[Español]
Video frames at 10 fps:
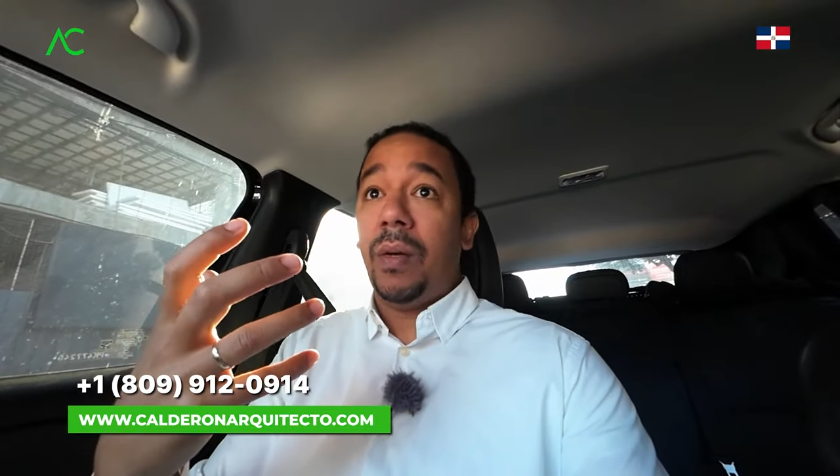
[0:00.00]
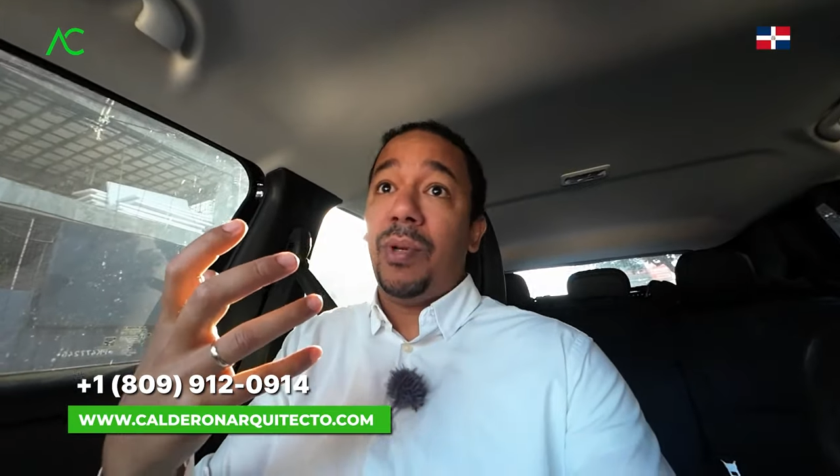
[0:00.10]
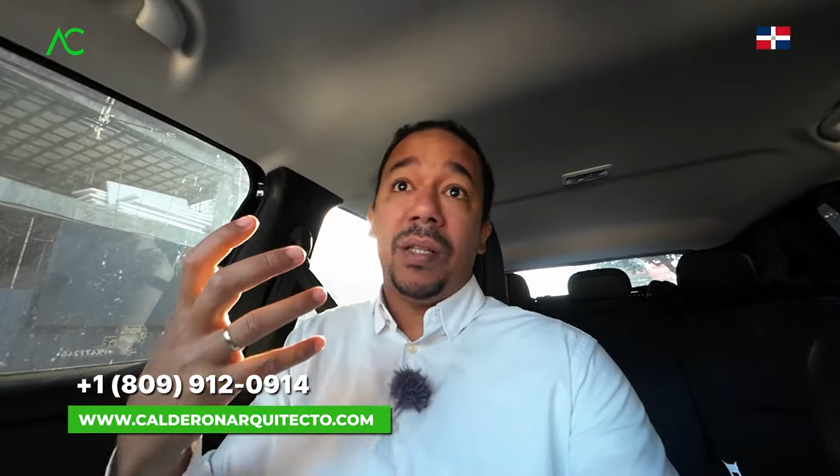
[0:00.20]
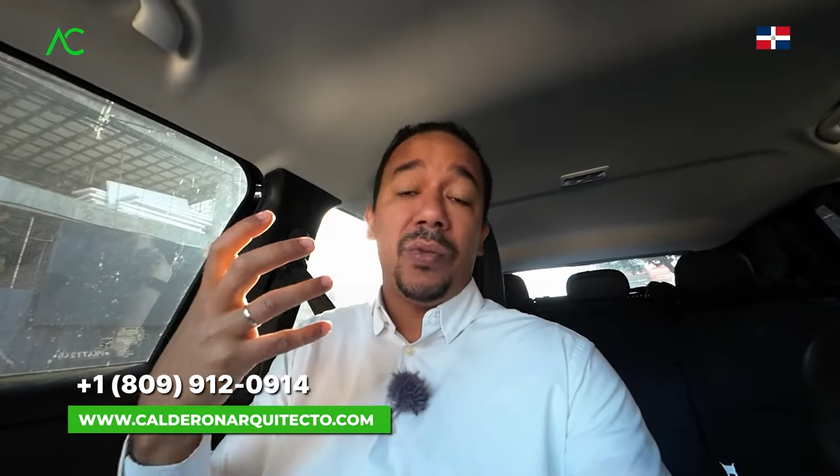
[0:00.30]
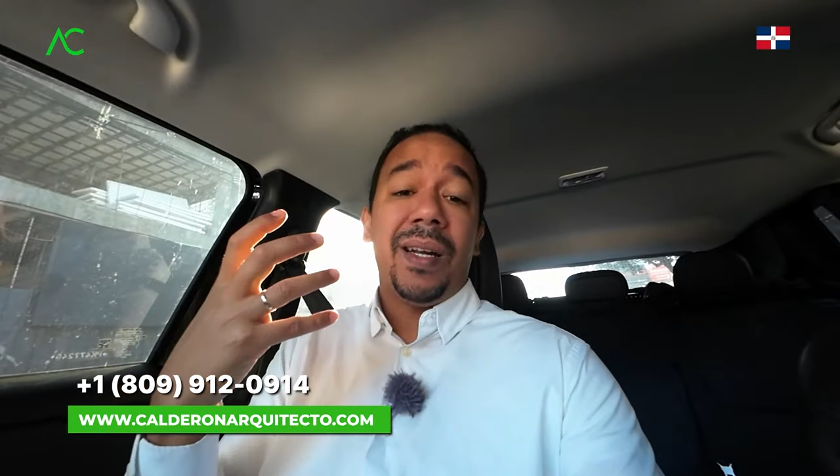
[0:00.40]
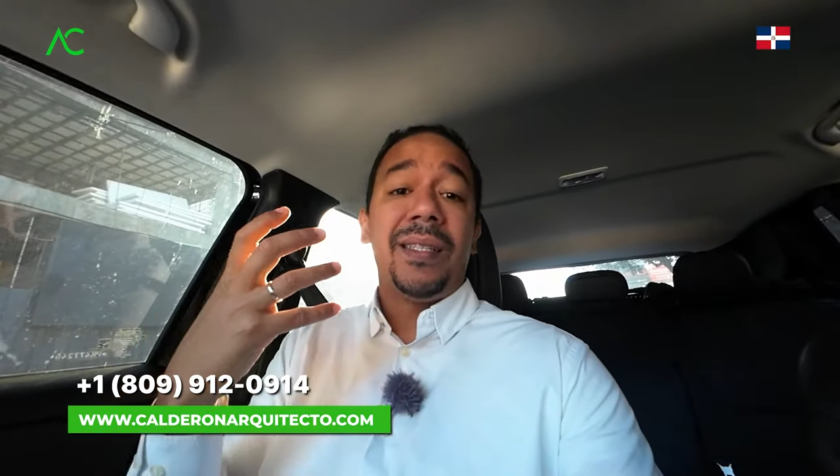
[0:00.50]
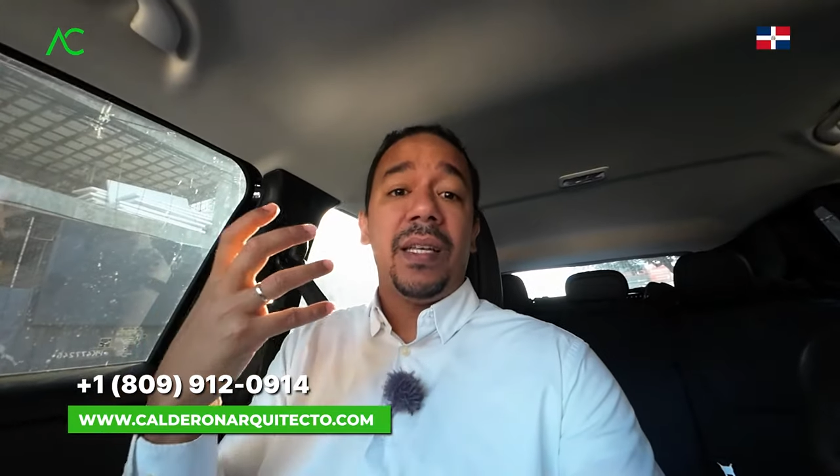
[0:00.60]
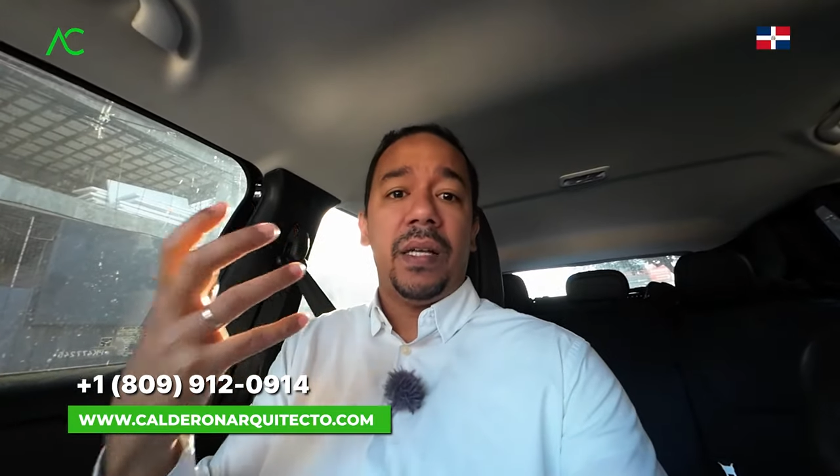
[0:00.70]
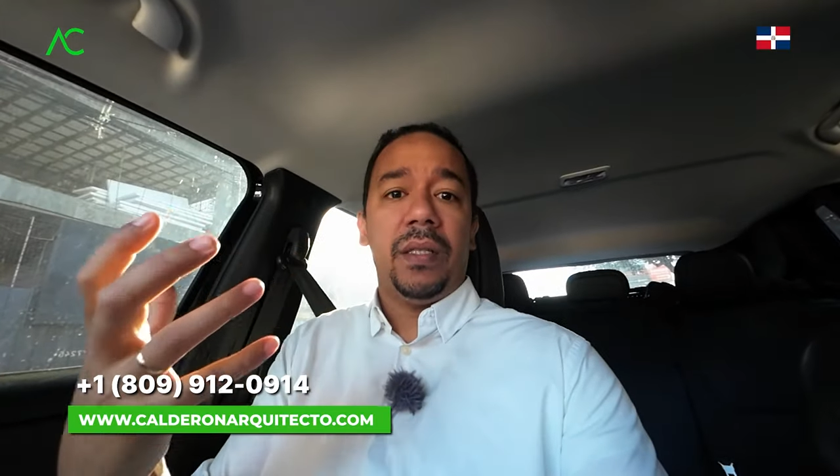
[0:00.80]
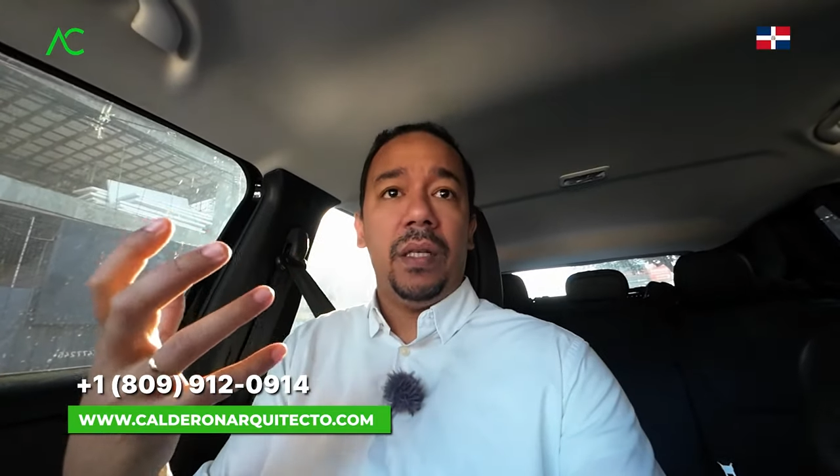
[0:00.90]
Pero la
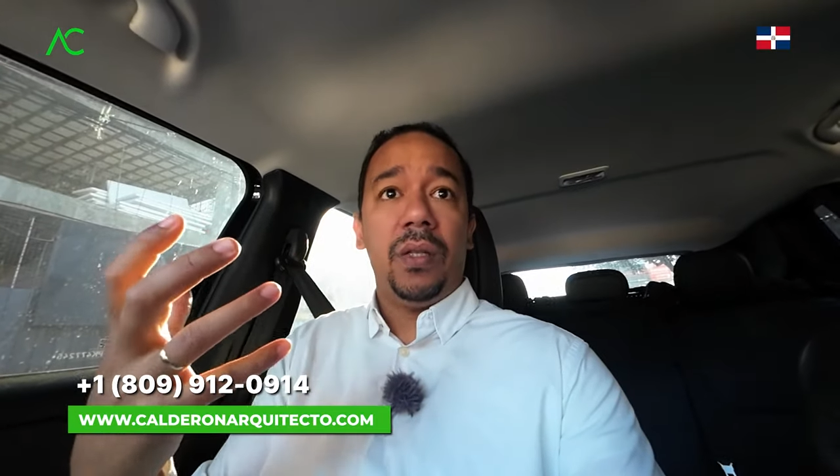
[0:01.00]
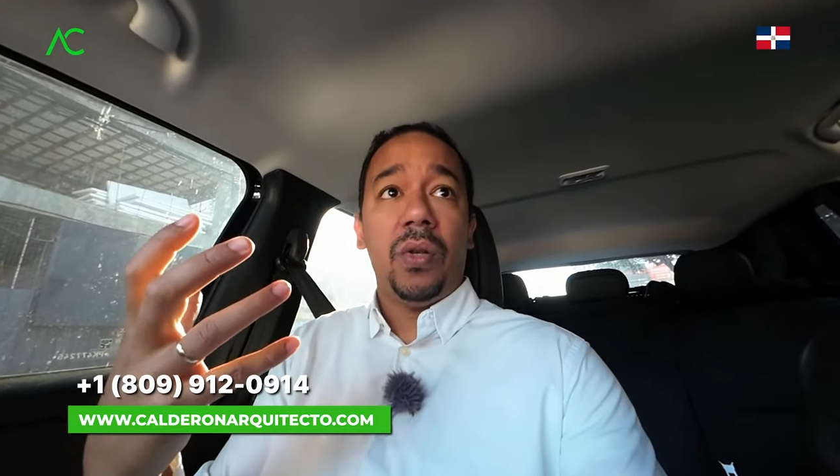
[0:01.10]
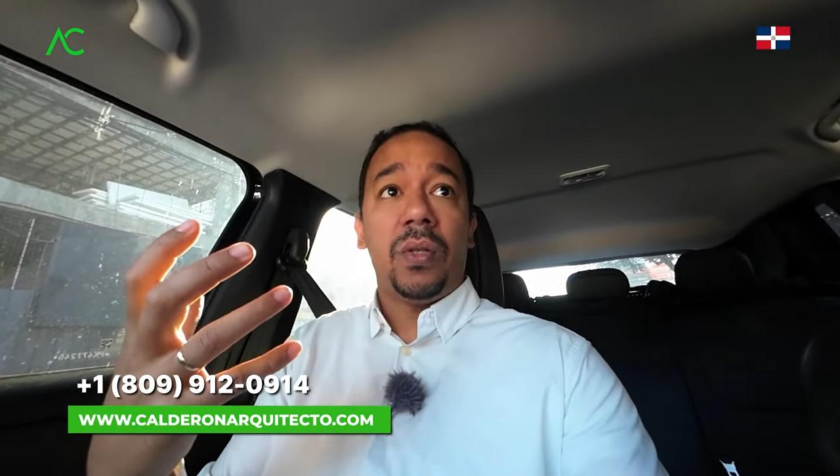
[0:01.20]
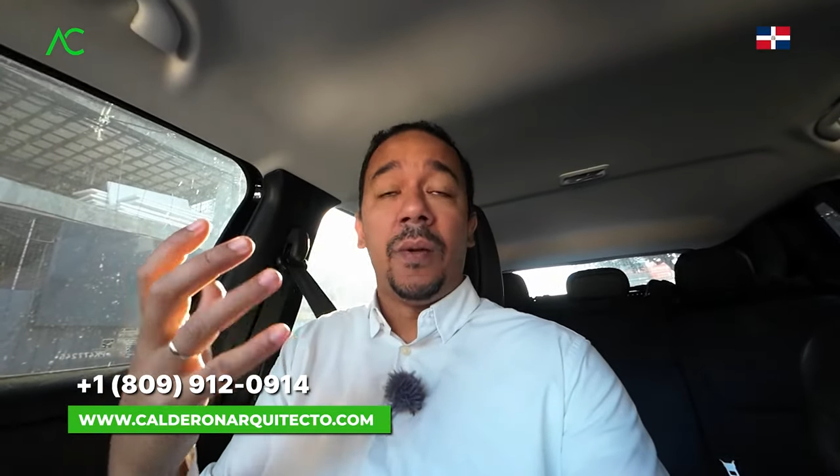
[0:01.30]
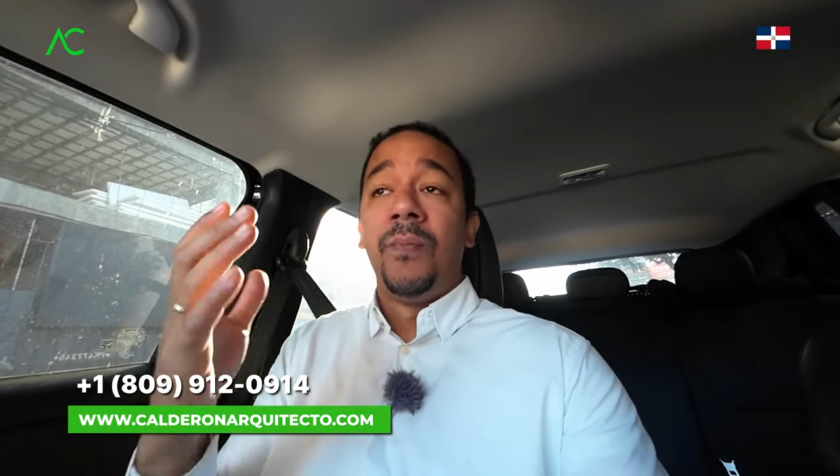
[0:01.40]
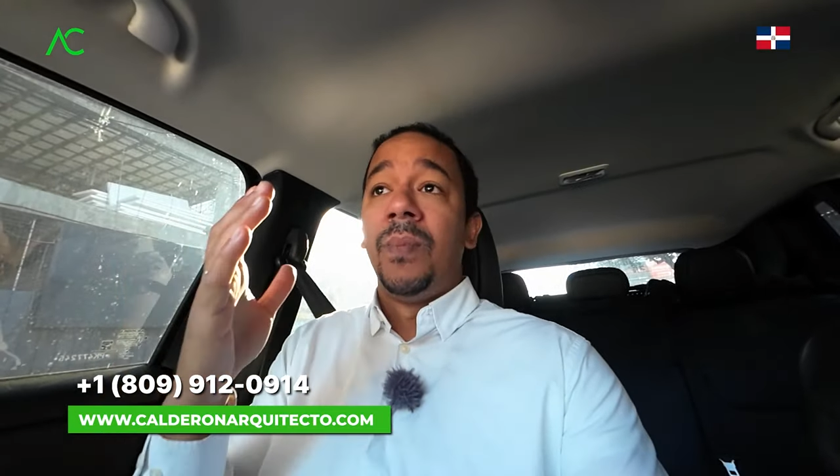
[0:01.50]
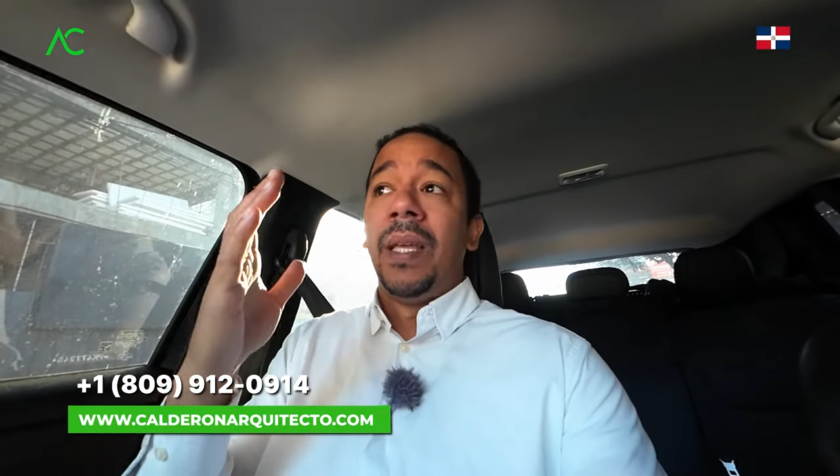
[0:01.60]
naturaleza es así. Entonces,